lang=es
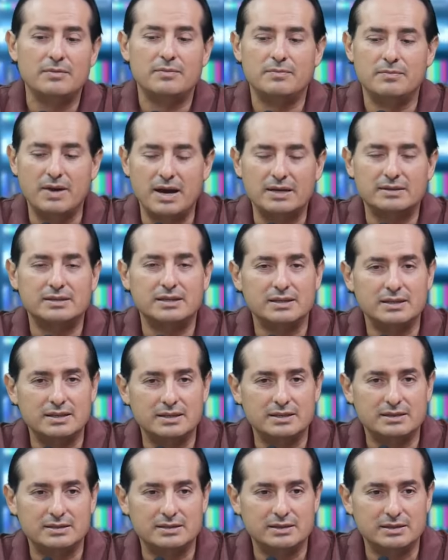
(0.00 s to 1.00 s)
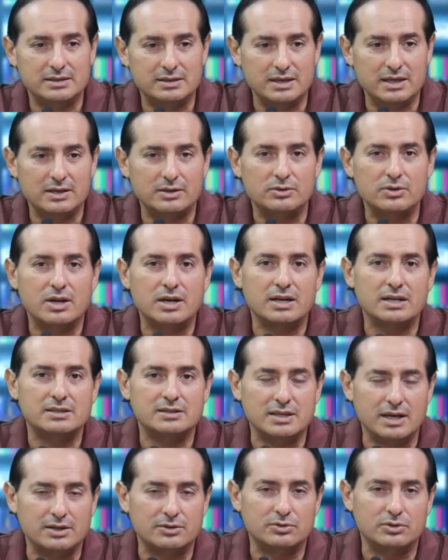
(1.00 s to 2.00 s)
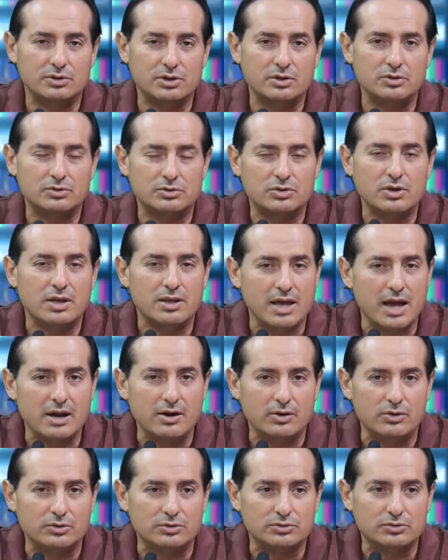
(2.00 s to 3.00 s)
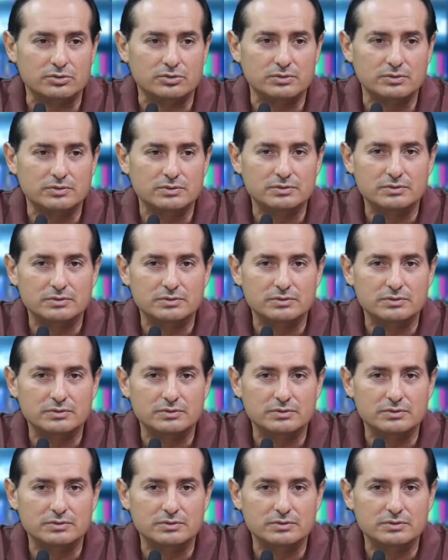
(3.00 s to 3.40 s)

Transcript: Va a seguir sintiendo el rechazo de los ciudadanos.